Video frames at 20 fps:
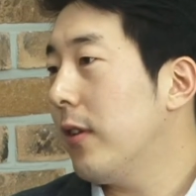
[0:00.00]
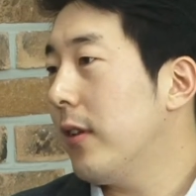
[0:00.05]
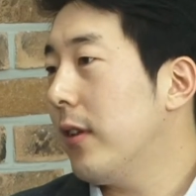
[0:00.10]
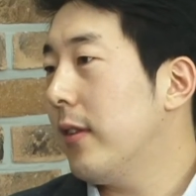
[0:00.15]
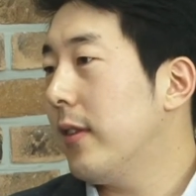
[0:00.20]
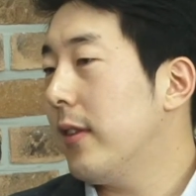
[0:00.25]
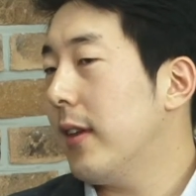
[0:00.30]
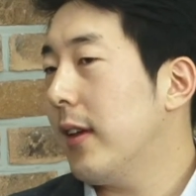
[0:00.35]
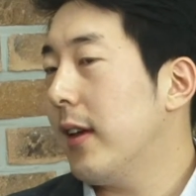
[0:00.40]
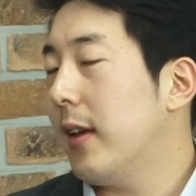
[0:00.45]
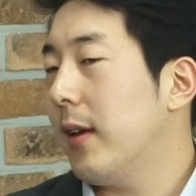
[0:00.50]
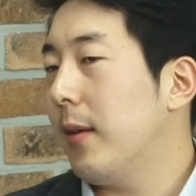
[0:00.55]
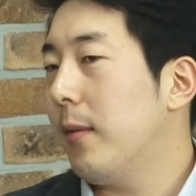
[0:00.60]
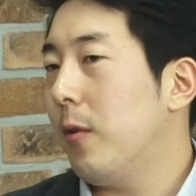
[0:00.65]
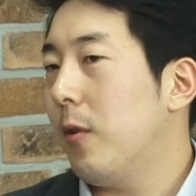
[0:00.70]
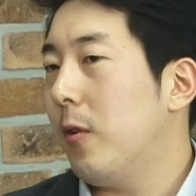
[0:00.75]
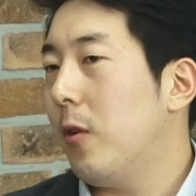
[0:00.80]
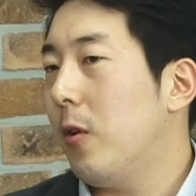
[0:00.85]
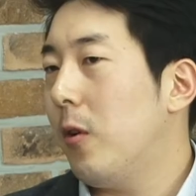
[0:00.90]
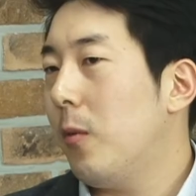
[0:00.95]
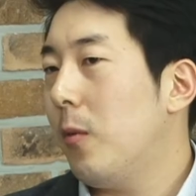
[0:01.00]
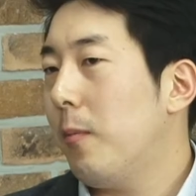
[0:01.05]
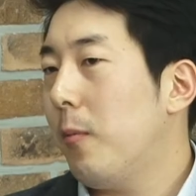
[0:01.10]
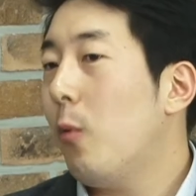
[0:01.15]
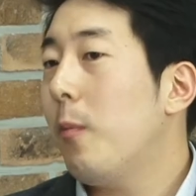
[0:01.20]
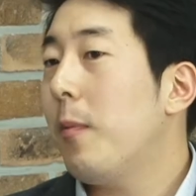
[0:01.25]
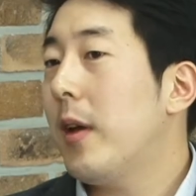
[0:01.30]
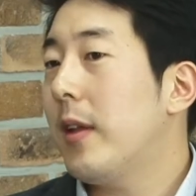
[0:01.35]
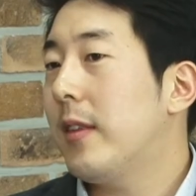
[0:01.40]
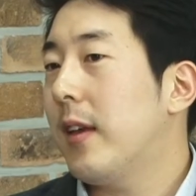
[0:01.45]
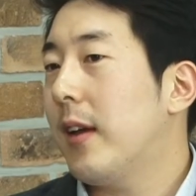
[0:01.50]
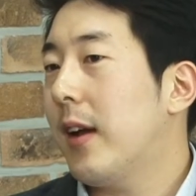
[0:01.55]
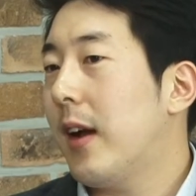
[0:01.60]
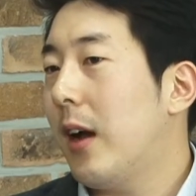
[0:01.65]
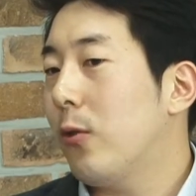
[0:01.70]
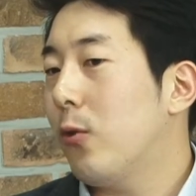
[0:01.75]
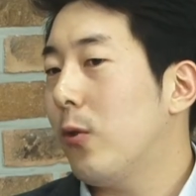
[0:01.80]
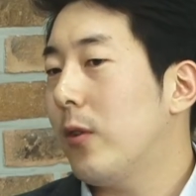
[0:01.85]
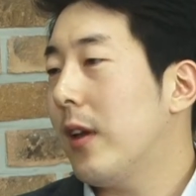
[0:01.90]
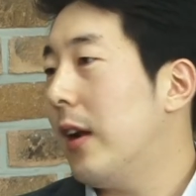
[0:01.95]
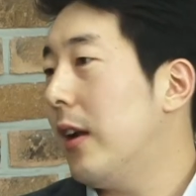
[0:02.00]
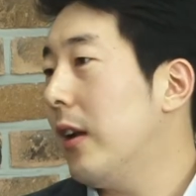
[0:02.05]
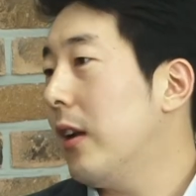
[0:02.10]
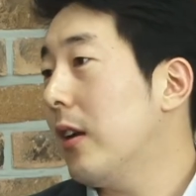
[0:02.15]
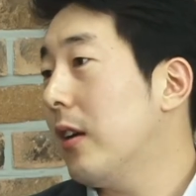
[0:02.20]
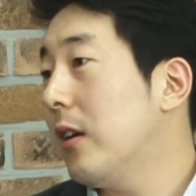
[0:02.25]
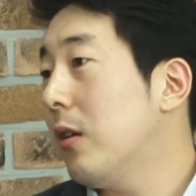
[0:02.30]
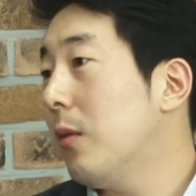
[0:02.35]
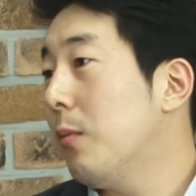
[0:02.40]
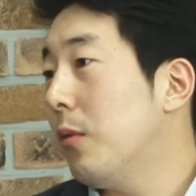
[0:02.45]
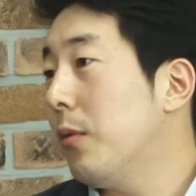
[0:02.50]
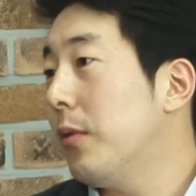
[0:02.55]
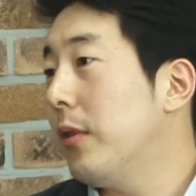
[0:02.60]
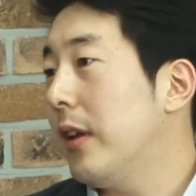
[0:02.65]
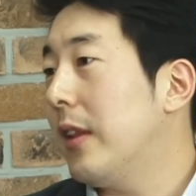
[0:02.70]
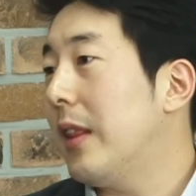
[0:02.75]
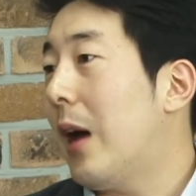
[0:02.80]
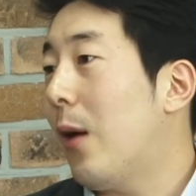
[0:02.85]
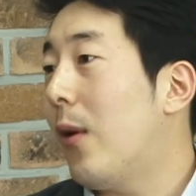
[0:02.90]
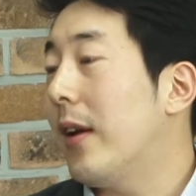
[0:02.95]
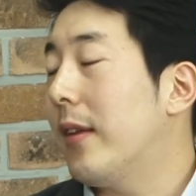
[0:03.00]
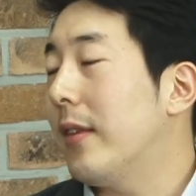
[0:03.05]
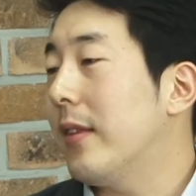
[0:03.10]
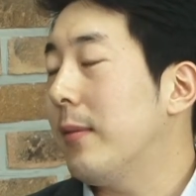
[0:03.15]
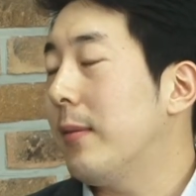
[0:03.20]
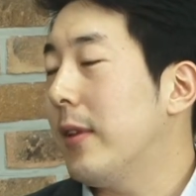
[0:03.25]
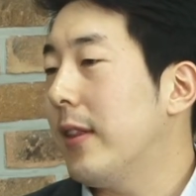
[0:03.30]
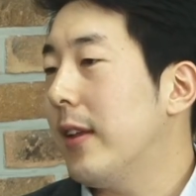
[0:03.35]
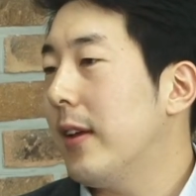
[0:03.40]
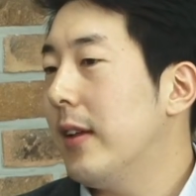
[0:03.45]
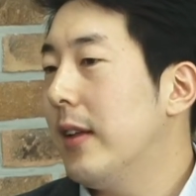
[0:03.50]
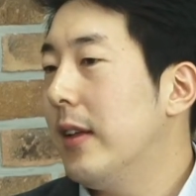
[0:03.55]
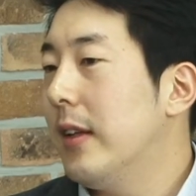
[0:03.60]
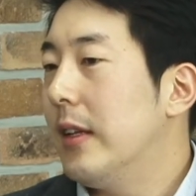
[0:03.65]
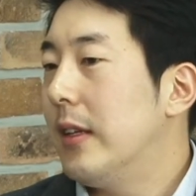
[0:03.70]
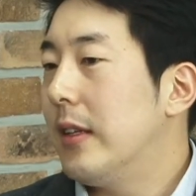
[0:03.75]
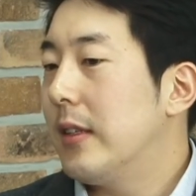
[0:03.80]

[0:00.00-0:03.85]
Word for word: 음. 현재 뭐 홈페이지에 가도 잘 그런 부분들이 나와 있습니다. 음.